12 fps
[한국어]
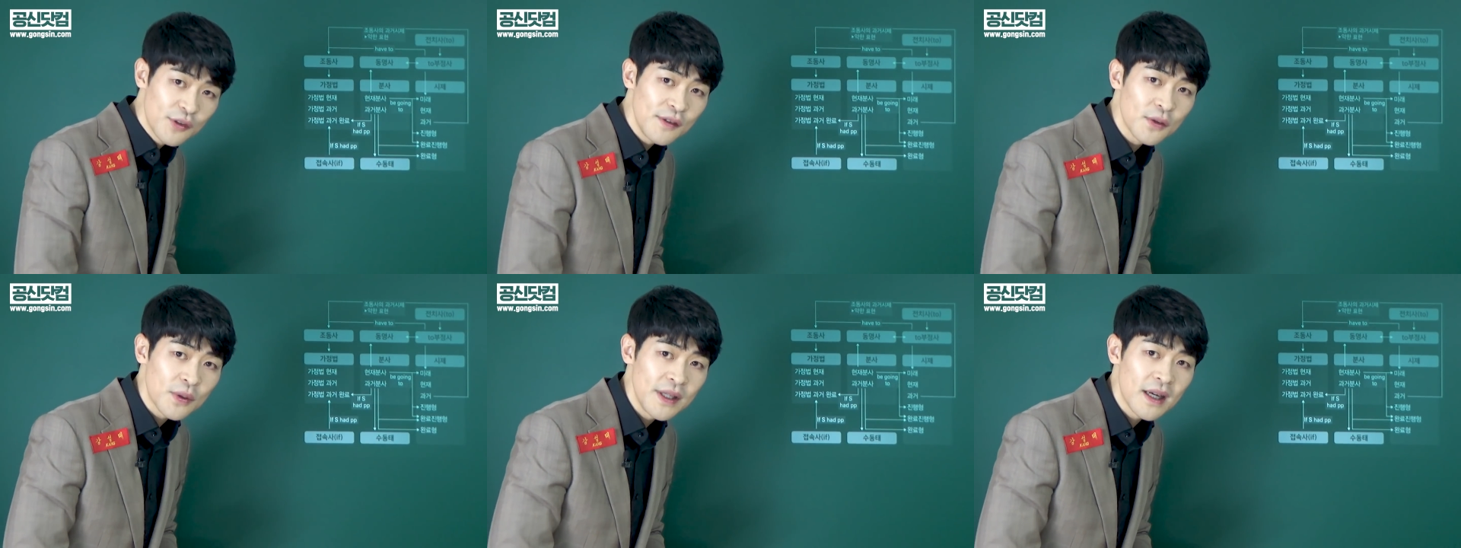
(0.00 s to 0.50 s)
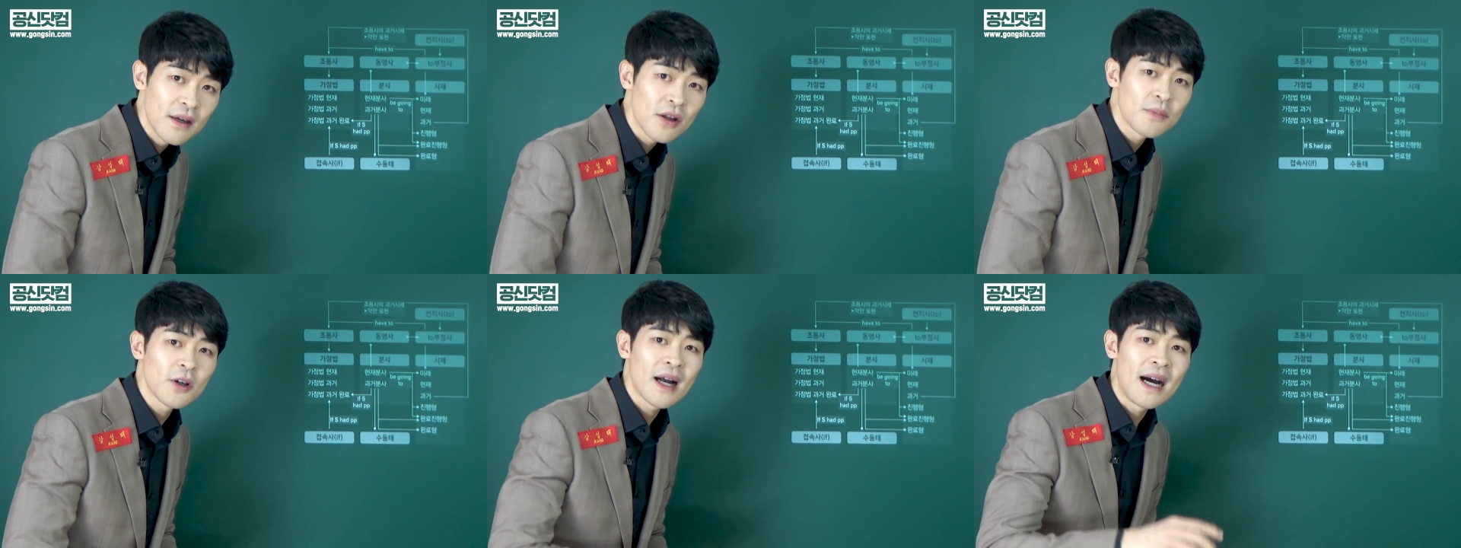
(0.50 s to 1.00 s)
무슨 소리냐?
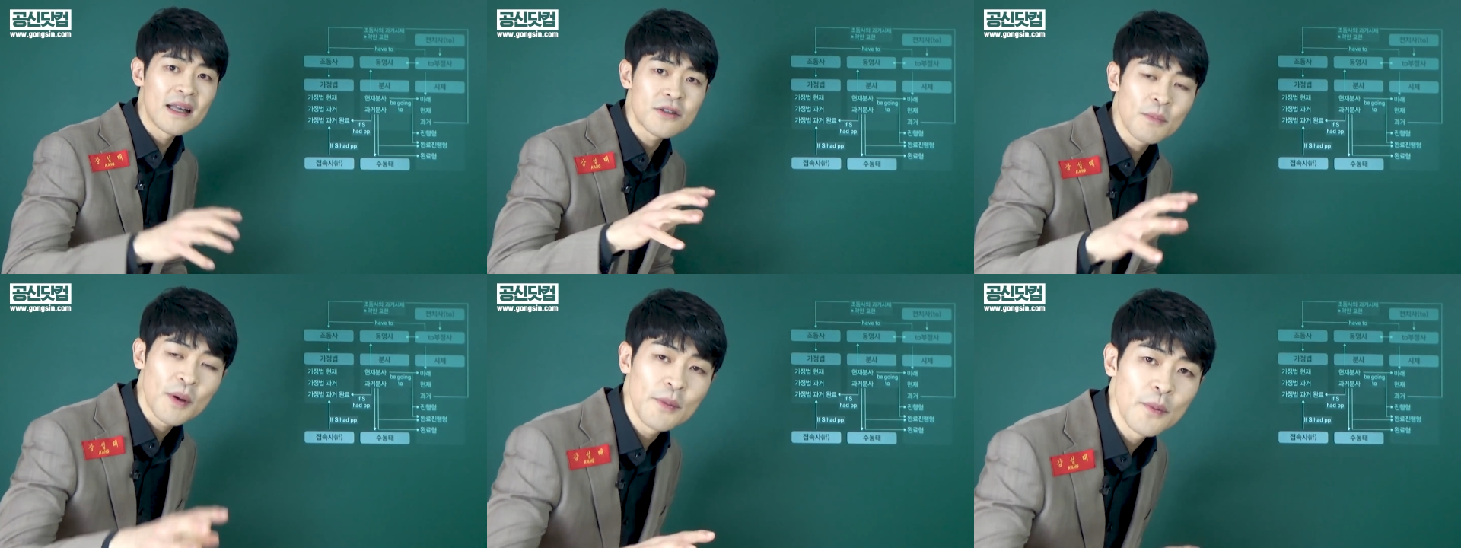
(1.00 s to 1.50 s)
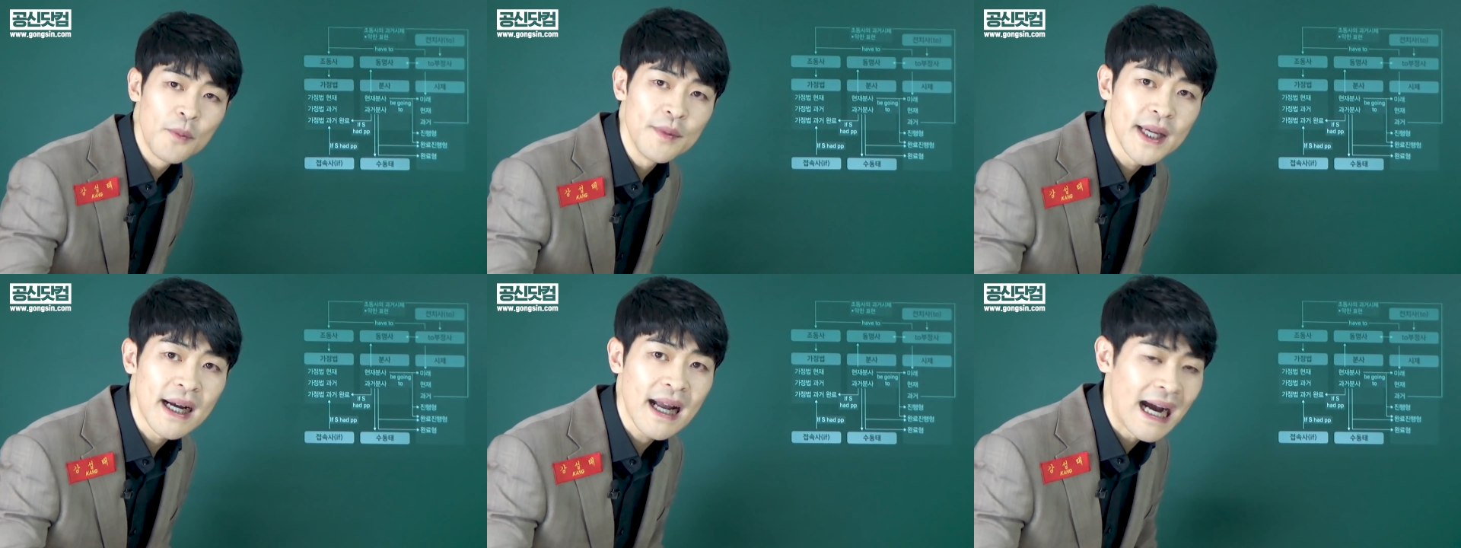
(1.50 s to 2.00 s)
여러분, 가정법이
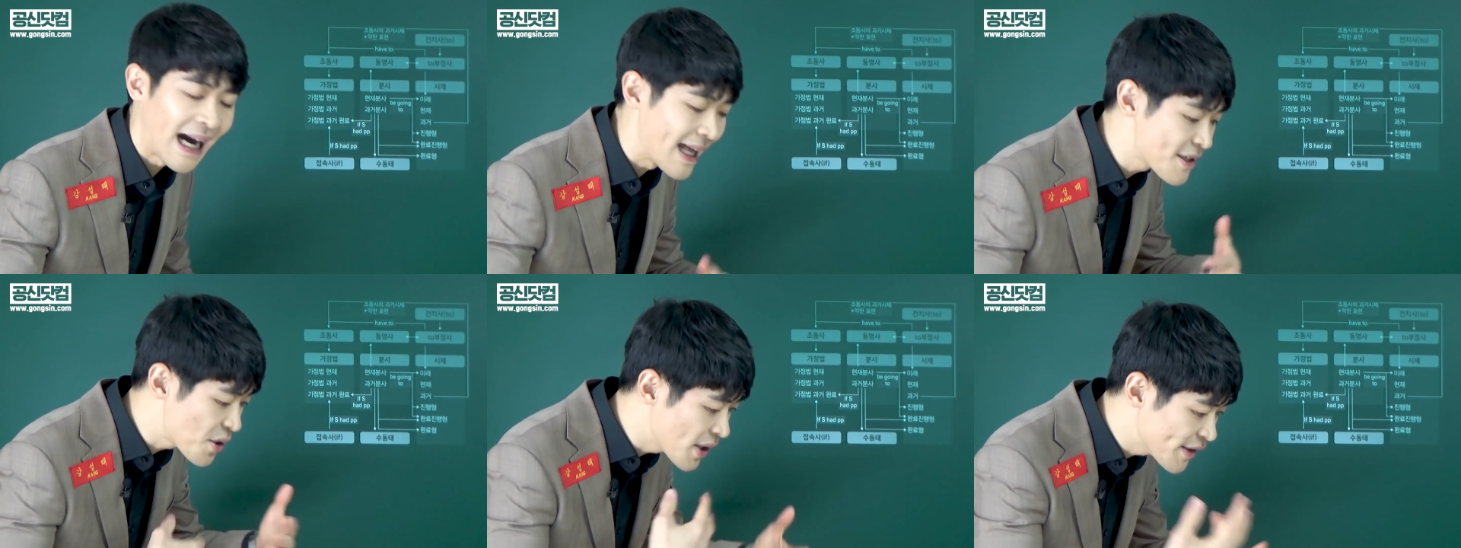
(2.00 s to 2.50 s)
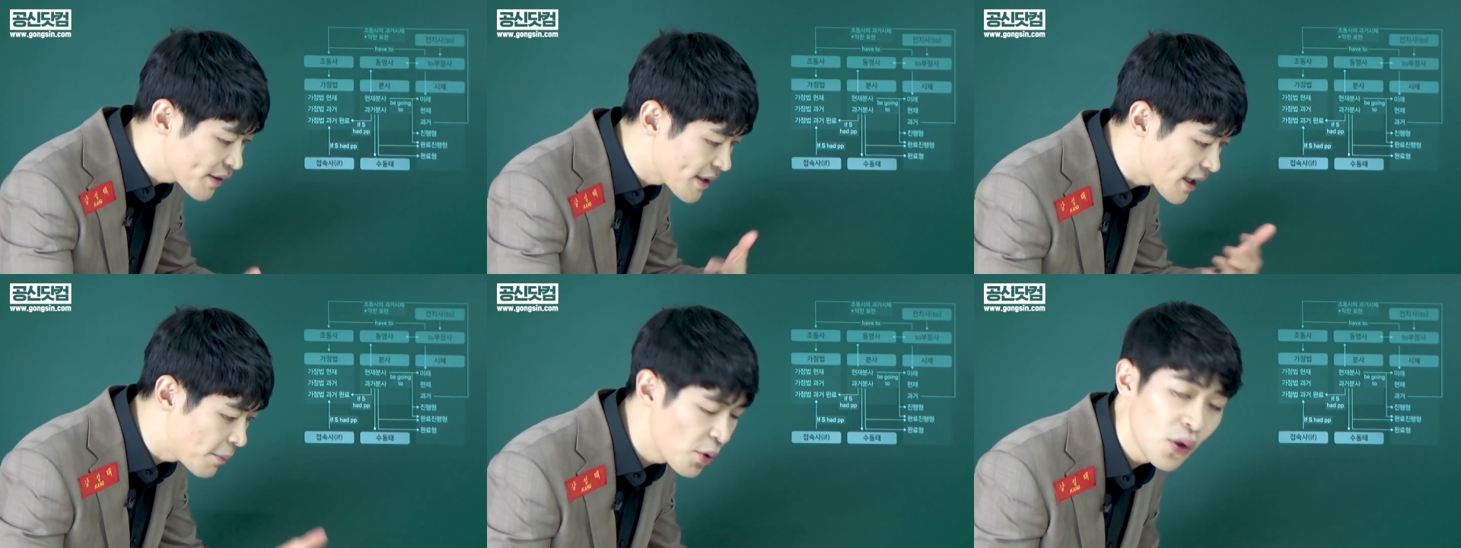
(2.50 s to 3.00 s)
뭡니까? 가정에서
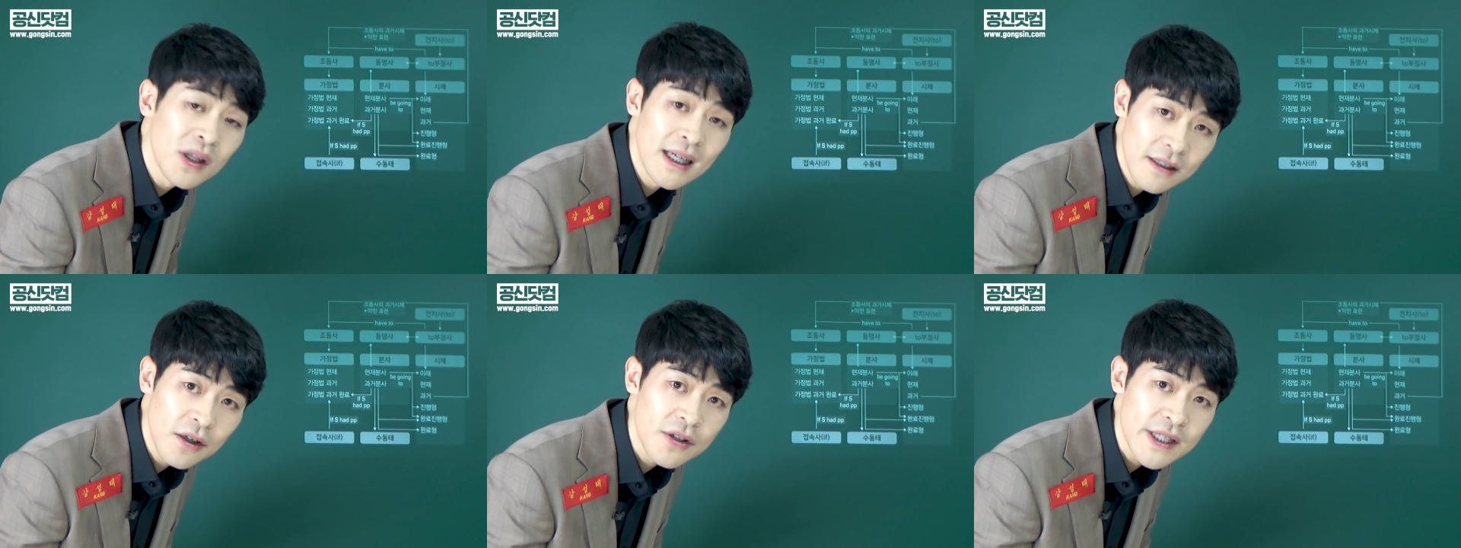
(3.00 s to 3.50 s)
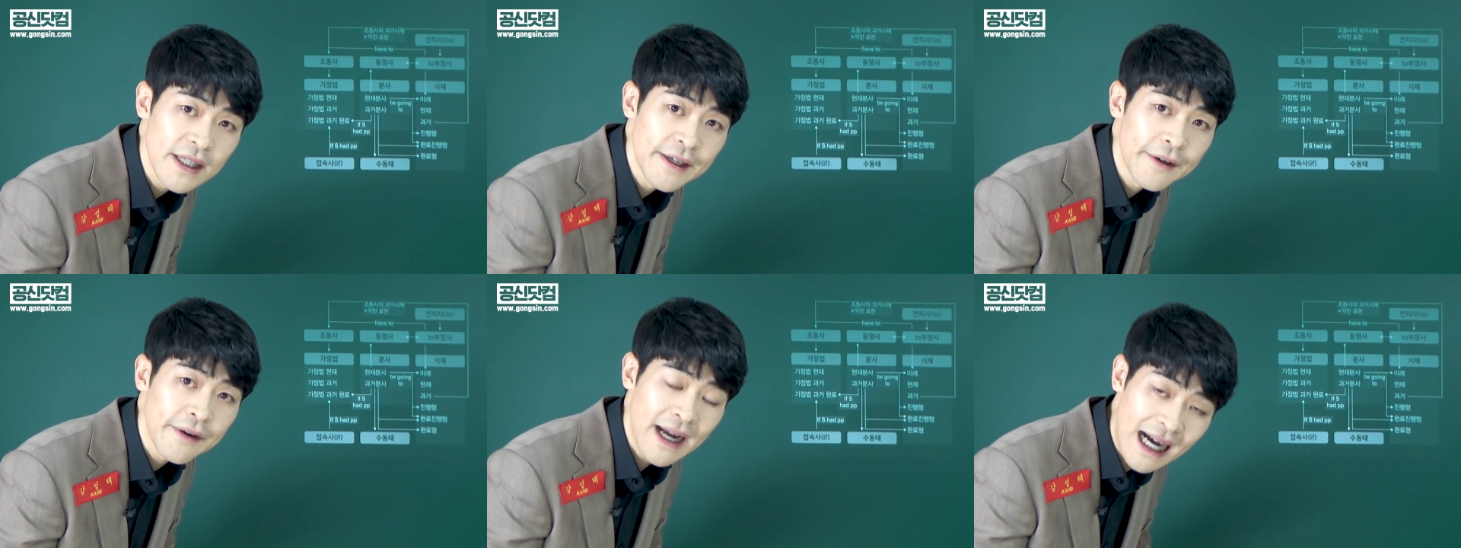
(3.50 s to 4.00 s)
내가 표현하는
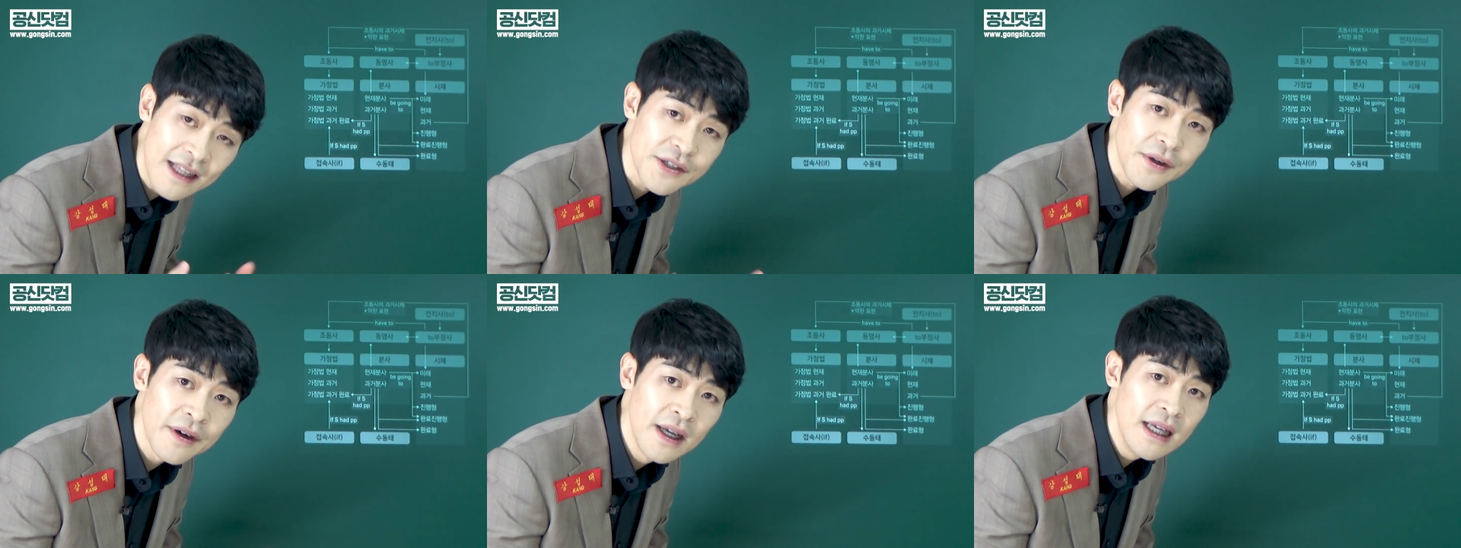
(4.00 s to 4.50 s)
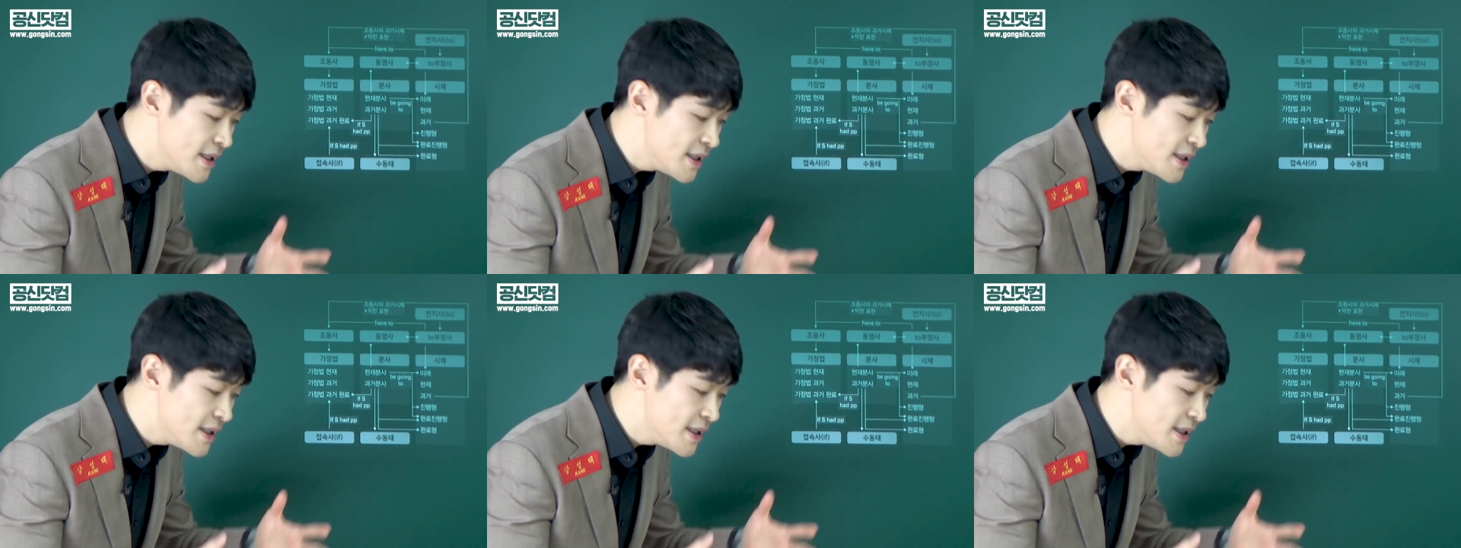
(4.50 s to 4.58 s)
거잖아요. 가정.